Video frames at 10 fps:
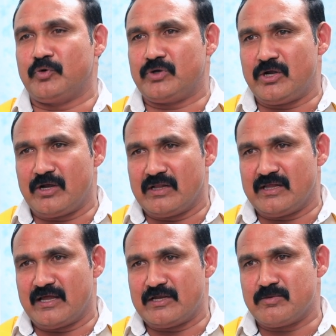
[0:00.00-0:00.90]
పుట్టెంటికల
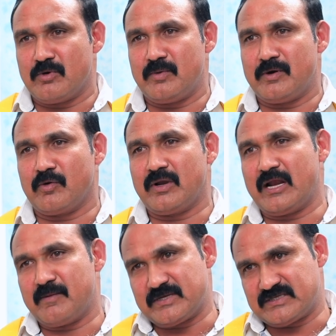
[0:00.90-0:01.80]
దగ్గర నుంచి మొదలుపెట్టుకొని
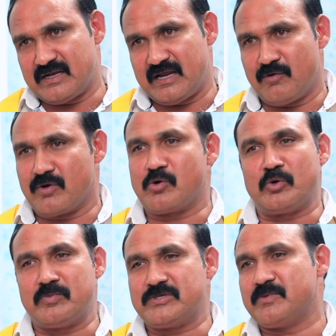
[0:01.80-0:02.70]
అన్నప్రసన్న అయినా ఒక
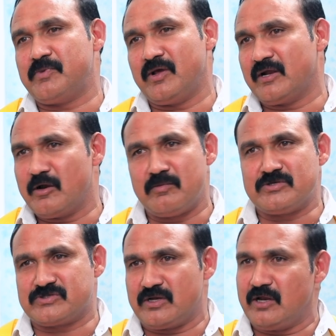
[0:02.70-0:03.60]
కుటుంబ సభ్యుడిగా నన్ను
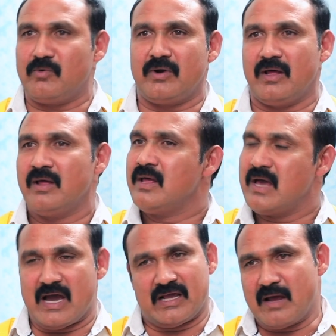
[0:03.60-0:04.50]
పిలుస్తారు నేను కూడా
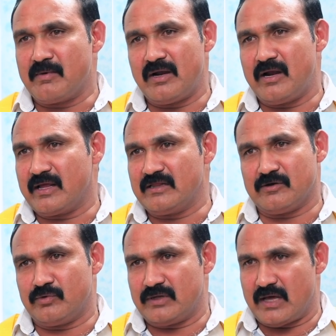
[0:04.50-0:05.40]
ఆ గ్రామాలలోకి
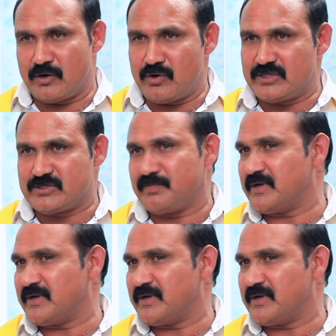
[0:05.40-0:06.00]
వెళ్తూ ఉంటాను అనునిత్యం